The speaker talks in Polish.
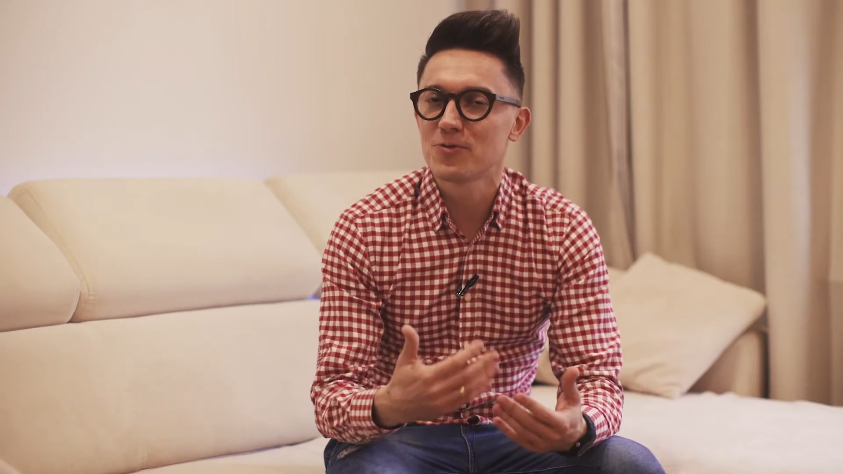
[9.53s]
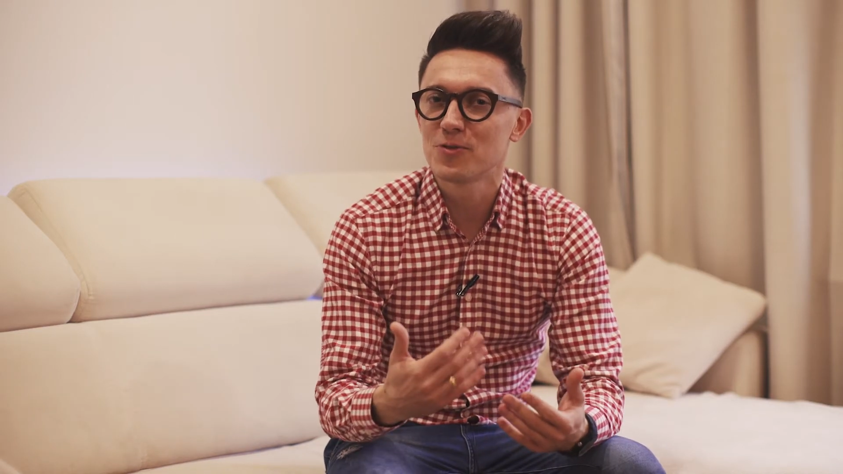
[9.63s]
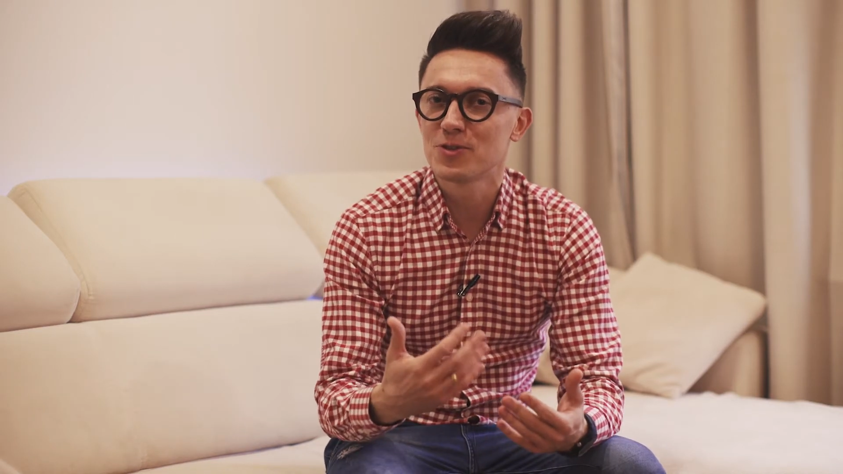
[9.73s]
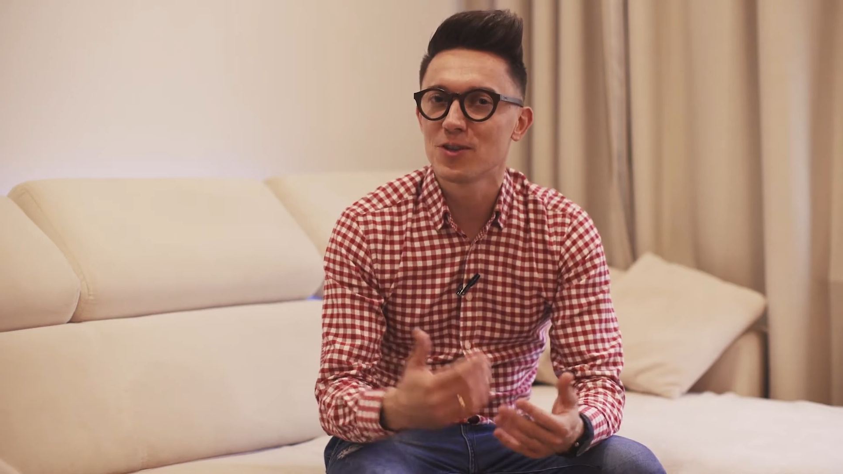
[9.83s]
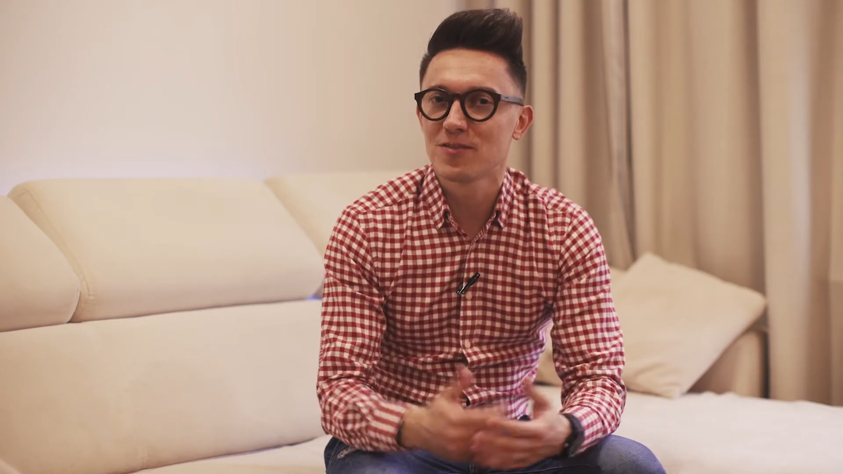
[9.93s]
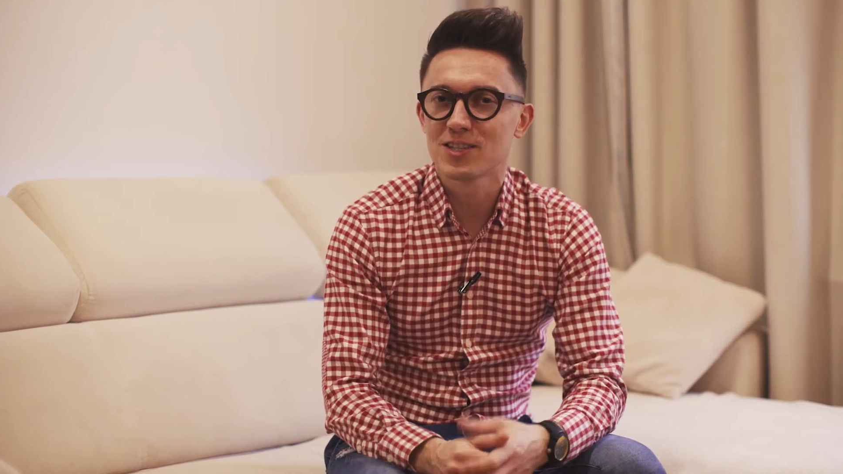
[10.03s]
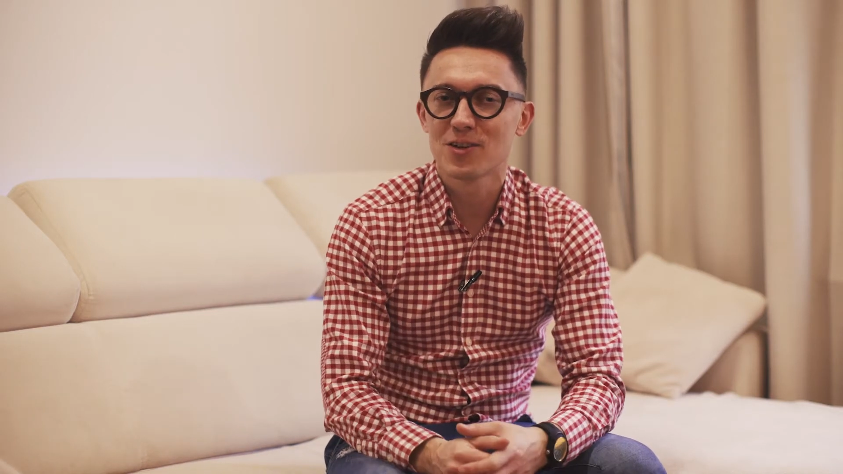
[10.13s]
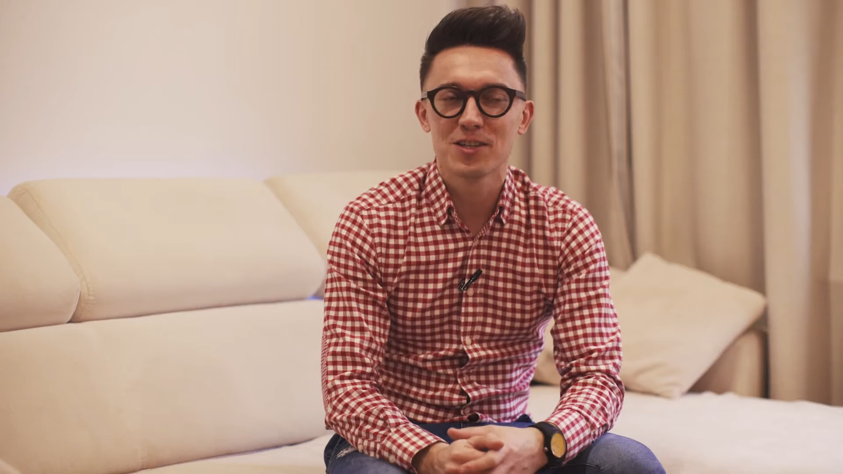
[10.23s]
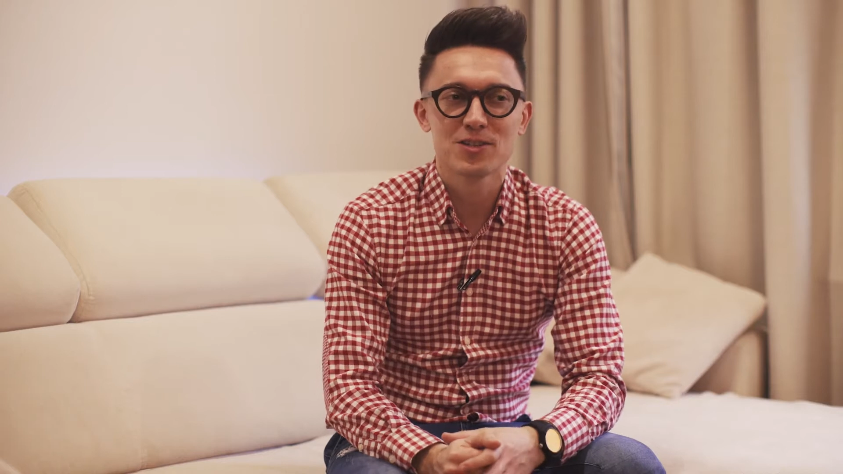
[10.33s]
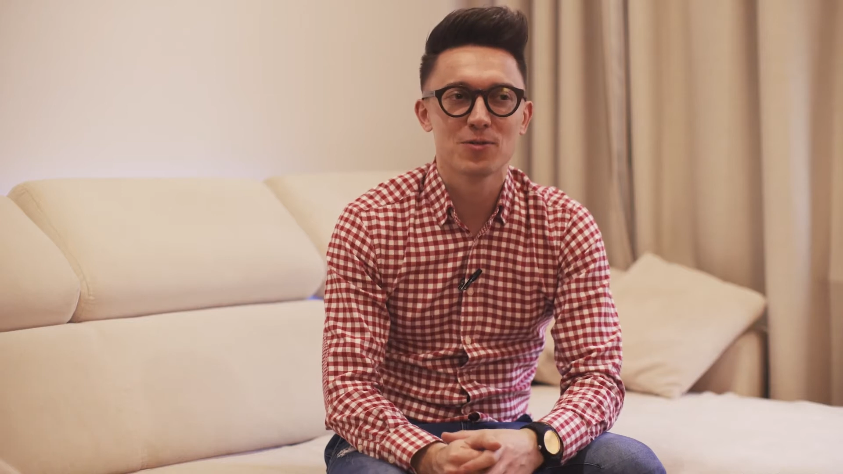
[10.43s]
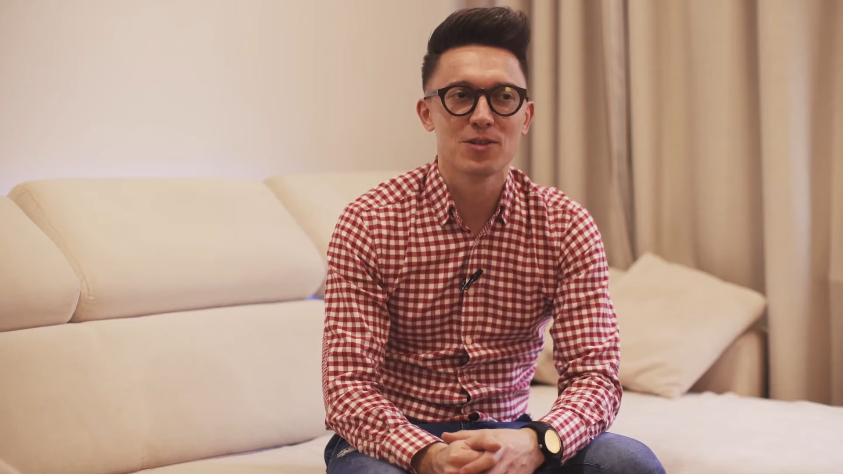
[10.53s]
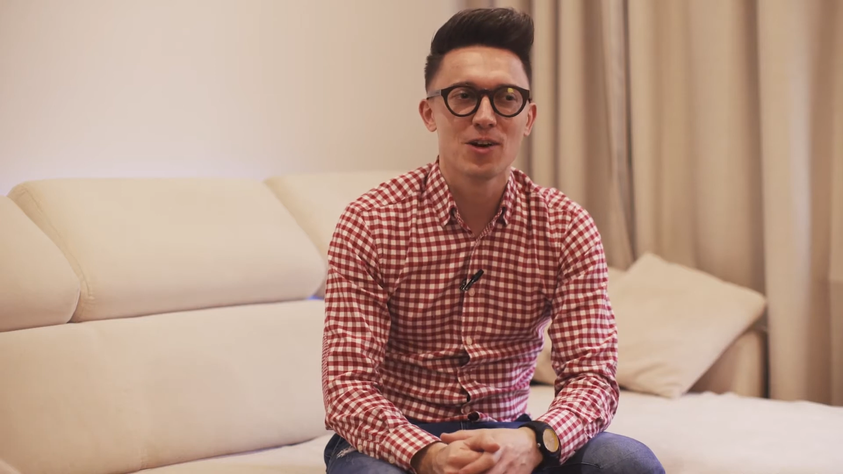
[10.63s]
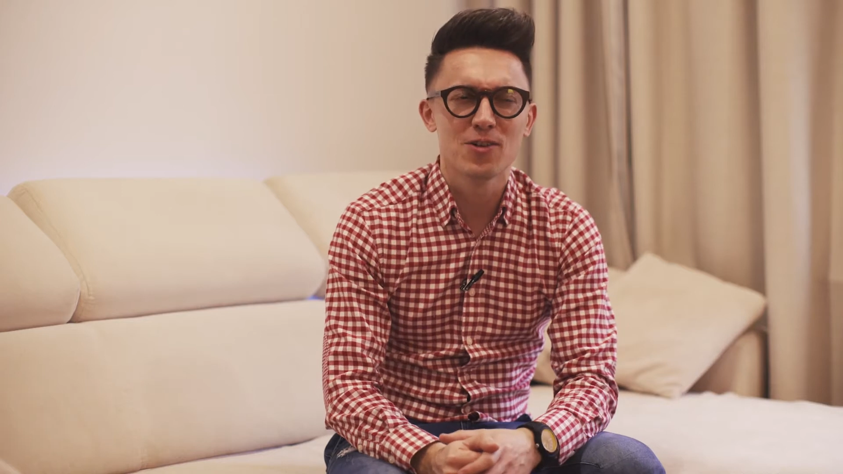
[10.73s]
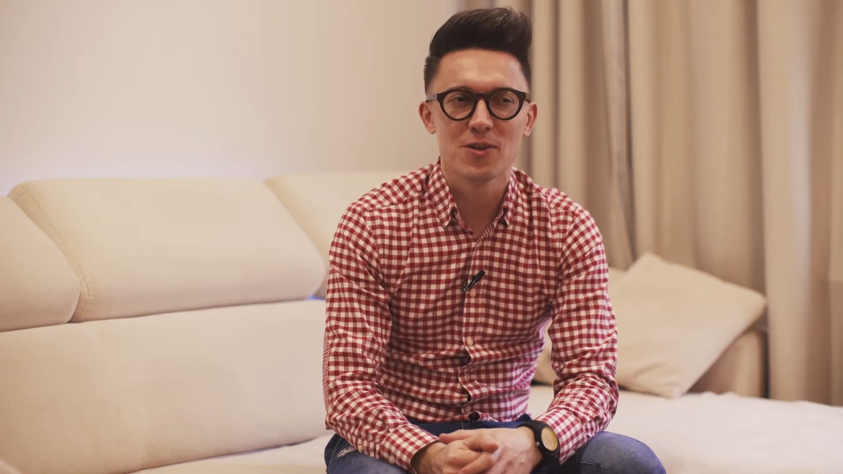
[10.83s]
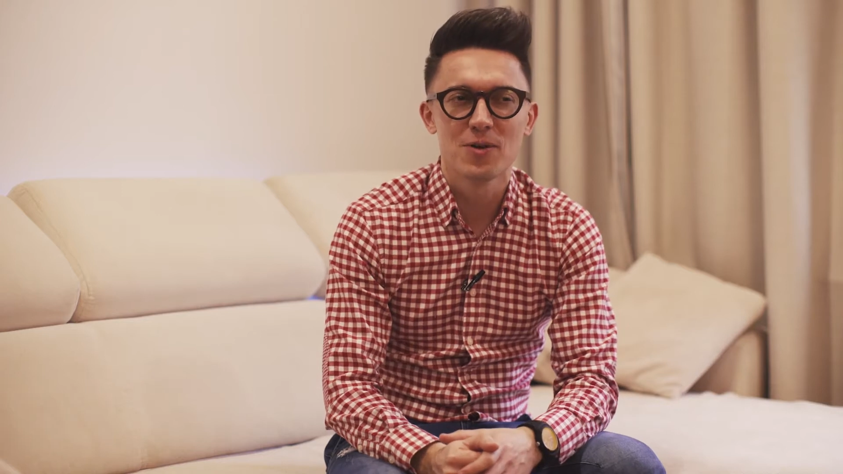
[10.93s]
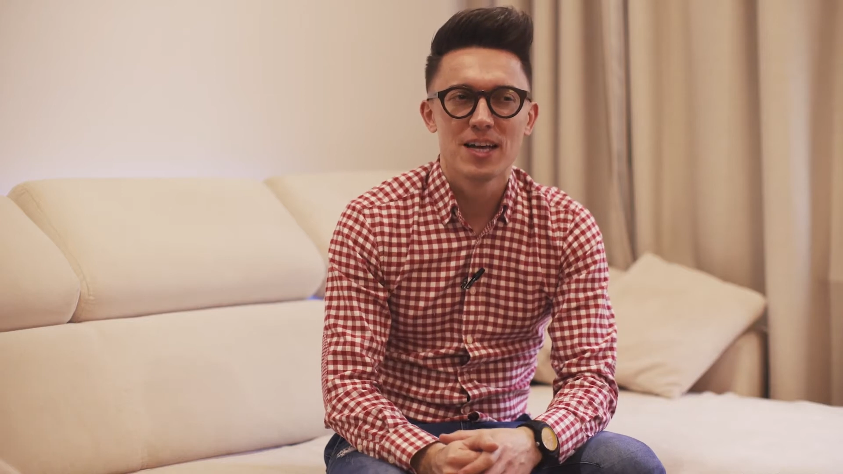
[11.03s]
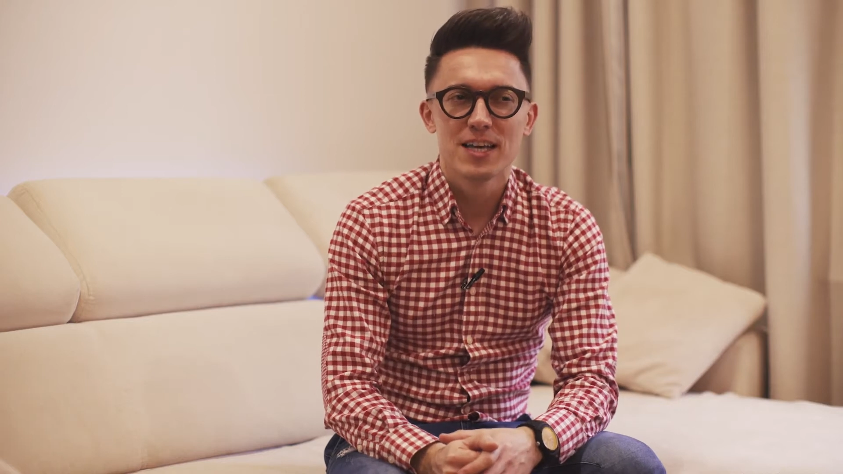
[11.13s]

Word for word: funkcjonować zgodnie z tą teorią